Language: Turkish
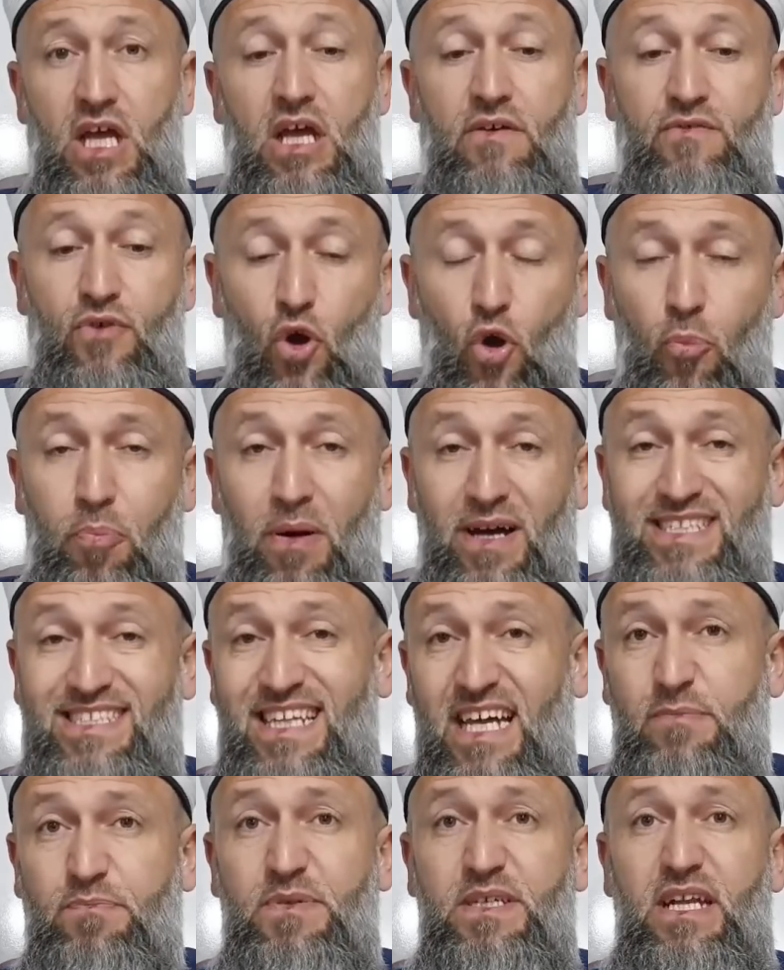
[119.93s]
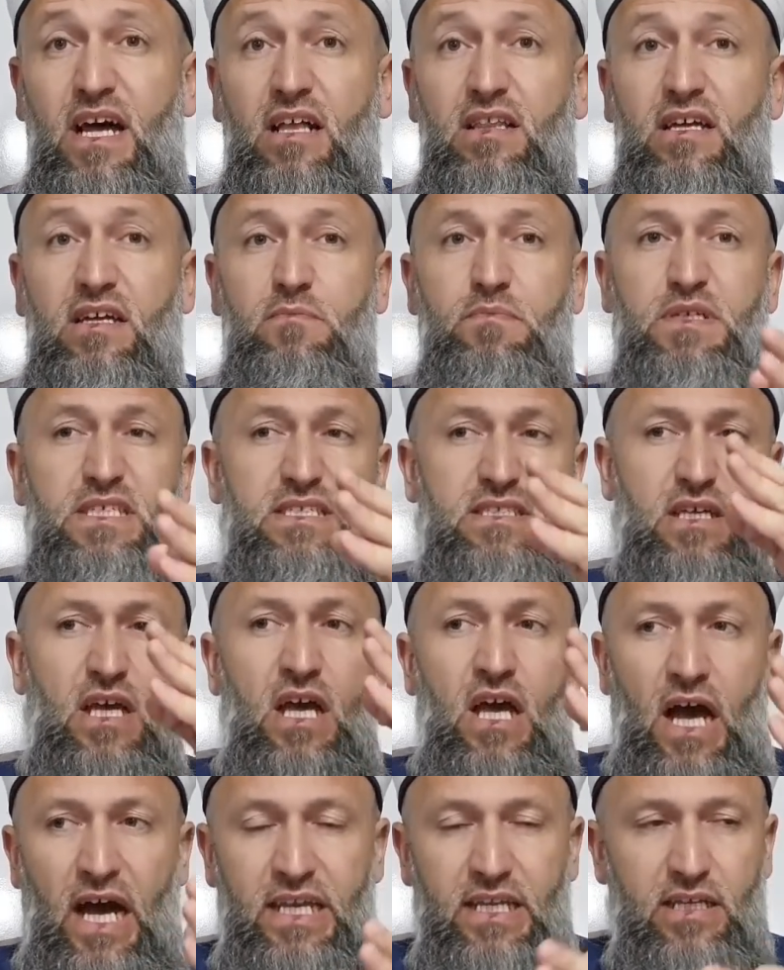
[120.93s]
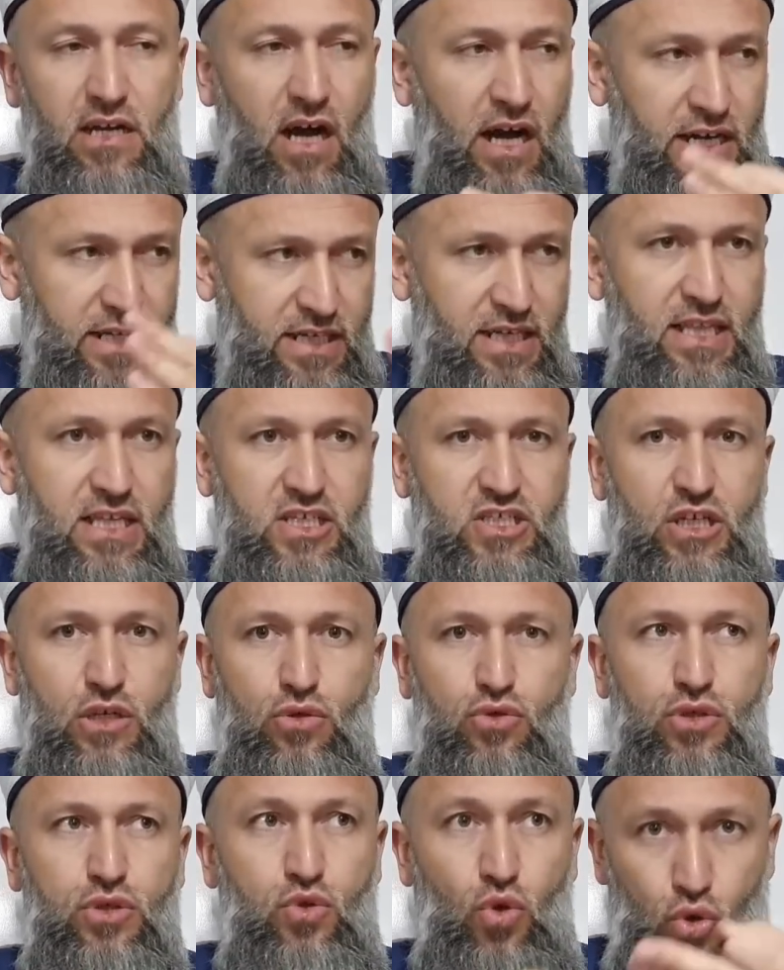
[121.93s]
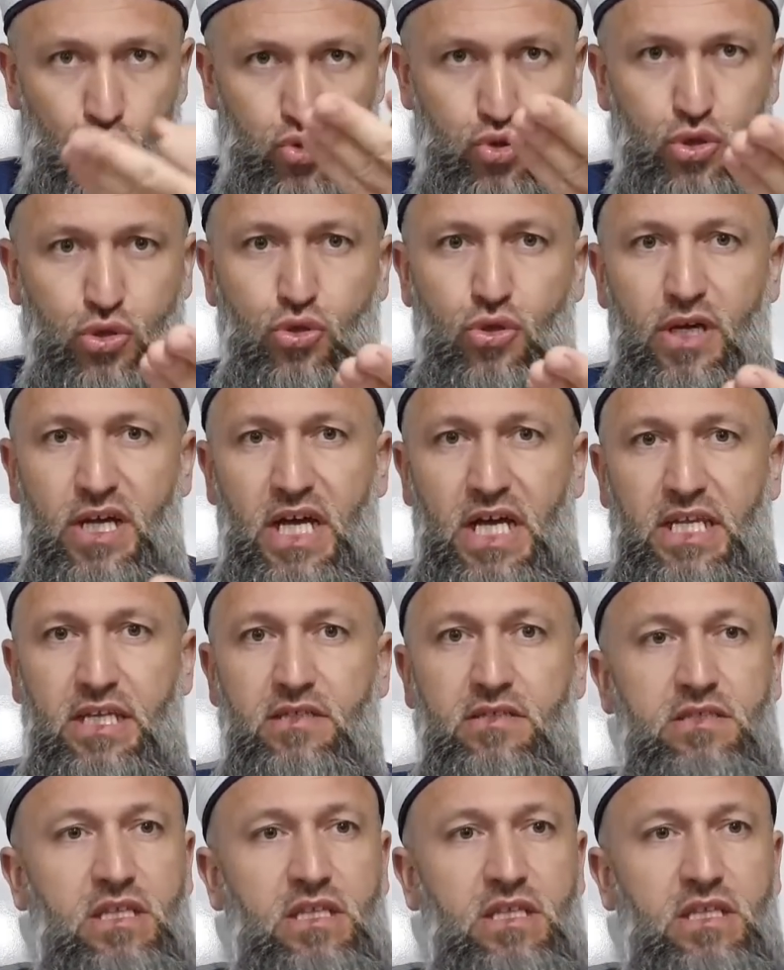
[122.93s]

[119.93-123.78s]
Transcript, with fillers: Ve o patlak binaları biz hani arkadaşlar orada göz görüyor yani.